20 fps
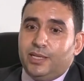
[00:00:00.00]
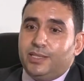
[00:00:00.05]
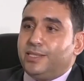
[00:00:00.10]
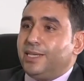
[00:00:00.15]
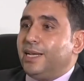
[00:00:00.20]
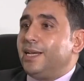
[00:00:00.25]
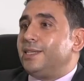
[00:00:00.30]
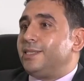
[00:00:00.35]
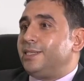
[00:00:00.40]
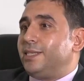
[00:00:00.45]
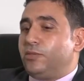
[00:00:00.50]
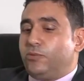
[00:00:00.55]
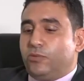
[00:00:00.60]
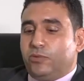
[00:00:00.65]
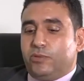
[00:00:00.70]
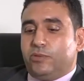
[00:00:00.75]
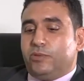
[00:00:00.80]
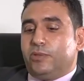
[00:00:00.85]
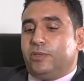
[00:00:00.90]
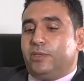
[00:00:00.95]
Ça, c'est
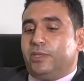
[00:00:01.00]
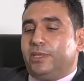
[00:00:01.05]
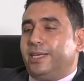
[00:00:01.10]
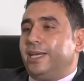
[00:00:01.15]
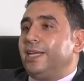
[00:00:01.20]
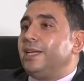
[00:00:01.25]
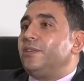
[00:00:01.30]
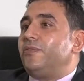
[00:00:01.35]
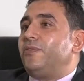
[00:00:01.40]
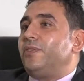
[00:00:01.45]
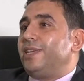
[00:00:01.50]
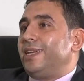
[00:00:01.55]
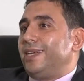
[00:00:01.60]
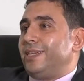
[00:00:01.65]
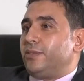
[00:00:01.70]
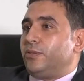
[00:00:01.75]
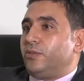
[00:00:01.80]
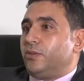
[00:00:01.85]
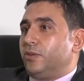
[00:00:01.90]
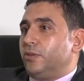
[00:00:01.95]
une
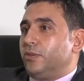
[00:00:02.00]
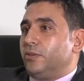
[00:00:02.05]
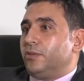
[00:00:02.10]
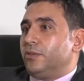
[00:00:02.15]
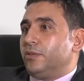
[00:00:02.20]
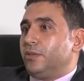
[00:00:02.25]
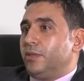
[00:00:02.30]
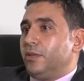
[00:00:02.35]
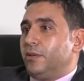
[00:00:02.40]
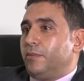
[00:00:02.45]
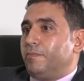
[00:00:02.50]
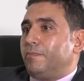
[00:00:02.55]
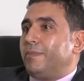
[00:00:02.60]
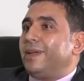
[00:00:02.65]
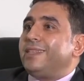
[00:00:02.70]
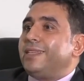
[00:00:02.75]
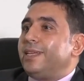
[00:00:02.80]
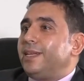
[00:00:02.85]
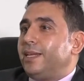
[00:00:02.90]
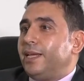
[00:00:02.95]
qualification
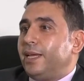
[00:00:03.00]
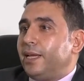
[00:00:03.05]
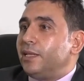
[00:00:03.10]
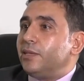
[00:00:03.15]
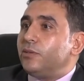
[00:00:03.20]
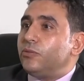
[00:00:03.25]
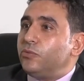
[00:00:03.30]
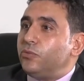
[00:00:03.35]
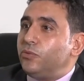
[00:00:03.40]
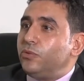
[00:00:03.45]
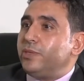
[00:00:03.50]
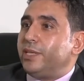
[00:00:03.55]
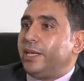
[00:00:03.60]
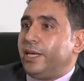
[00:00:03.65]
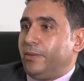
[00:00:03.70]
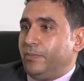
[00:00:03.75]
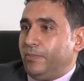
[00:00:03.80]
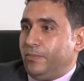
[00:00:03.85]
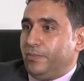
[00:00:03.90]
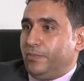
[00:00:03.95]
matérielle du
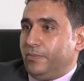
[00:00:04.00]
terme.